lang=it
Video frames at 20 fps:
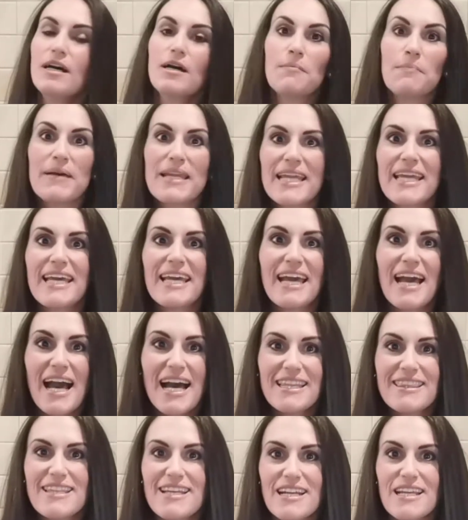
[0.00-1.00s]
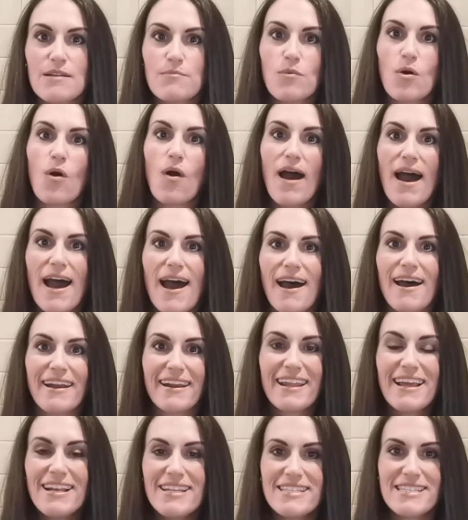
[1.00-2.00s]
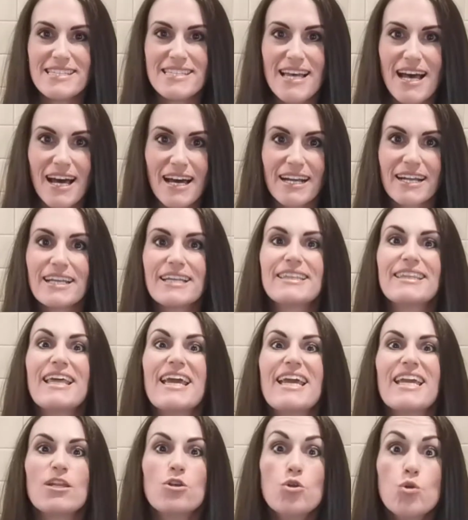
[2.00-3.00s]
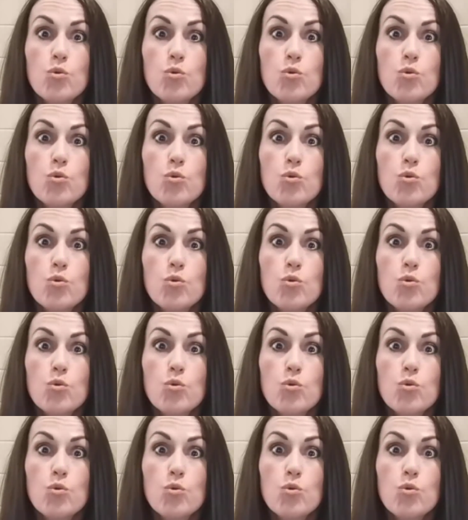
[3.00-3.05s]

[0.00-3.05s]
perché andremo a realizzare dei